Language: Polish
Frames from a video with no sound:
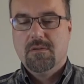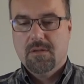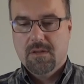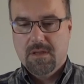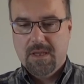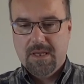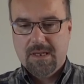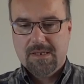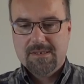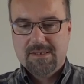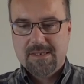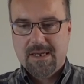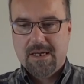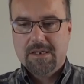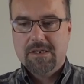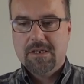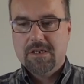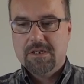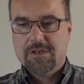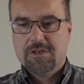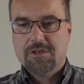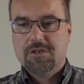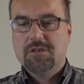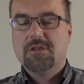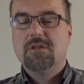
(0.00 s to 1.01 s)
Link
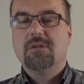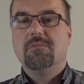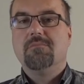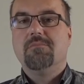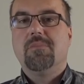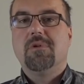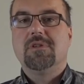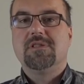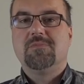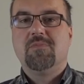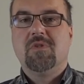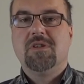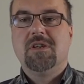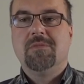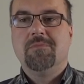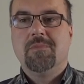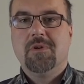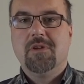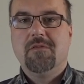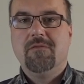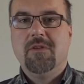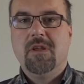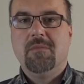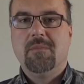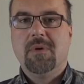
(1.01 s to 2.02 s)
znajdziesz pod spodem
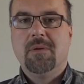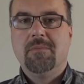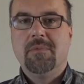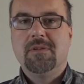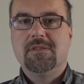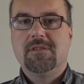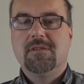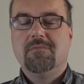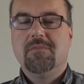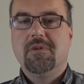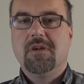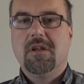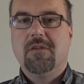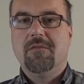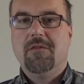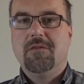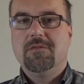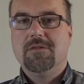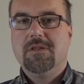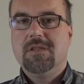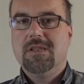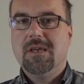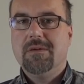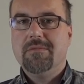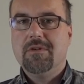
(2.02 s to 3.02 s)
pod filmem. Jest to mikrofon
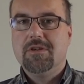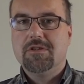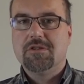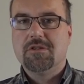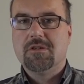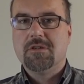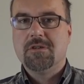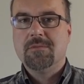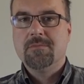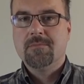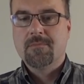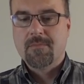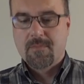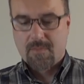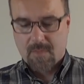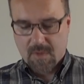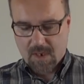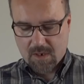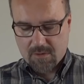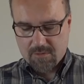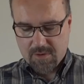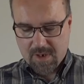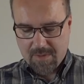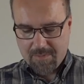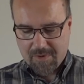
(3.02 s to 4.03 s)
dynamiczny,
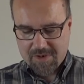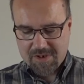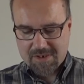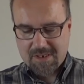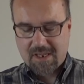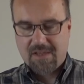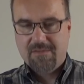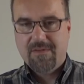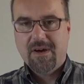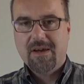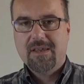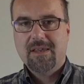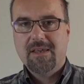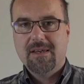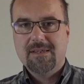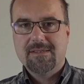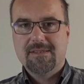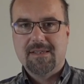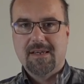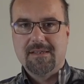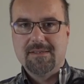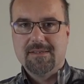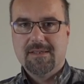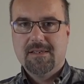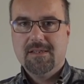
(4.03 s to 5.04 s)
który posiada dwa
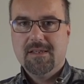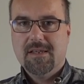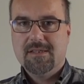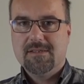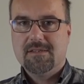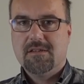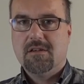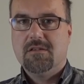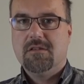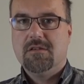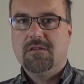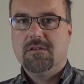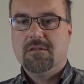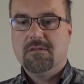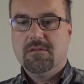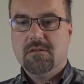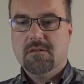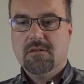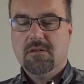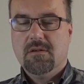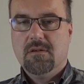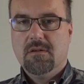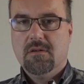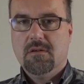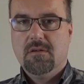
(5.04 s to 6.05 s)
gniazda. Z jednej strony
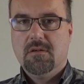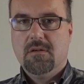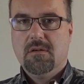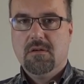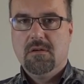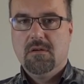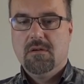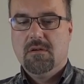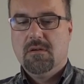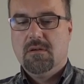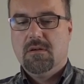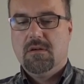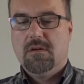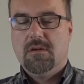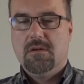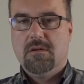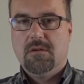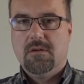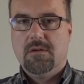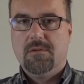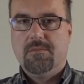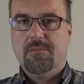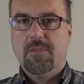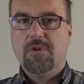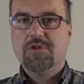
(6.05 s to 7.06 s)
e,
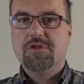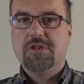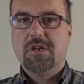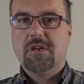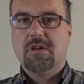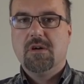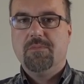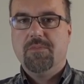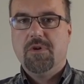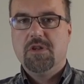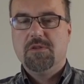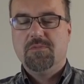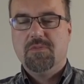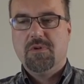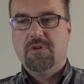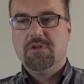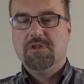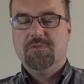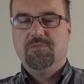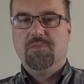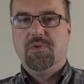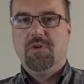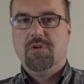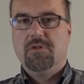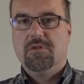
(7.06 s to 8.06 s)
można go podpiąć
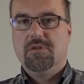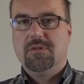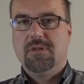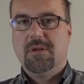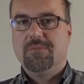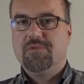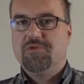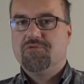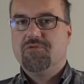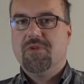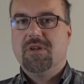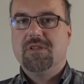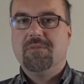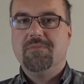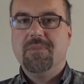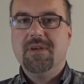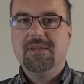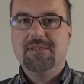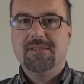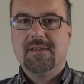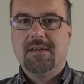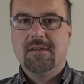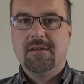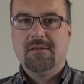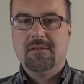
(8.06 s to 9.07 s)
pod na przykład
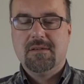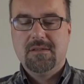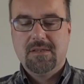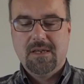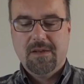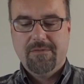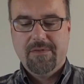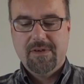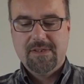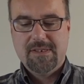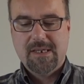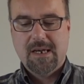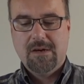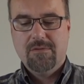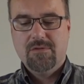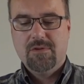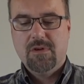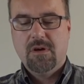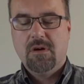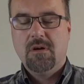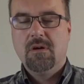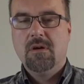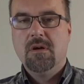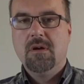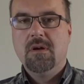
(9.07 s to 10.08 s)
mikser, interfejs
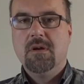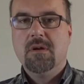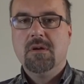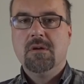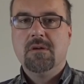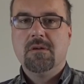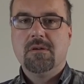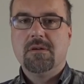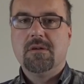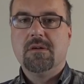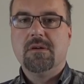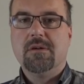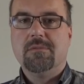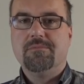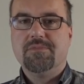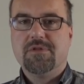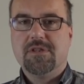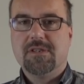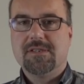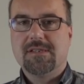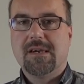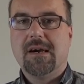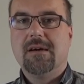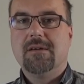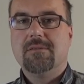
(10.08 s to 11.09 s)
audio e,
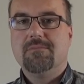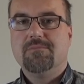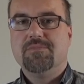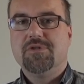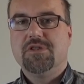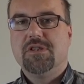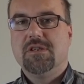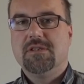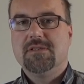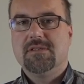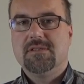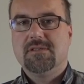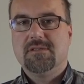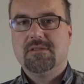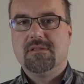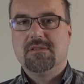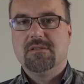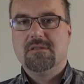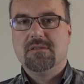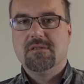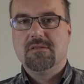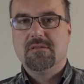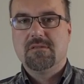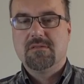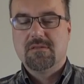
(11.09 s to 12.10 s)
przez, przez
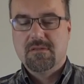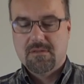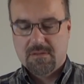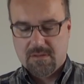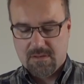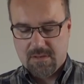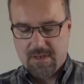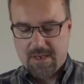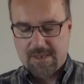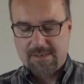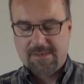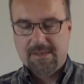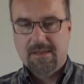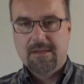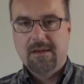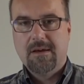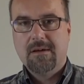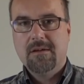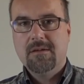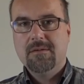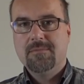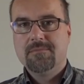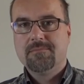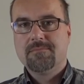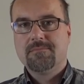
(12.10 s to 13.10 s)

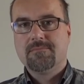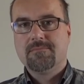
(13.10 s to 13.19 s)
XLR.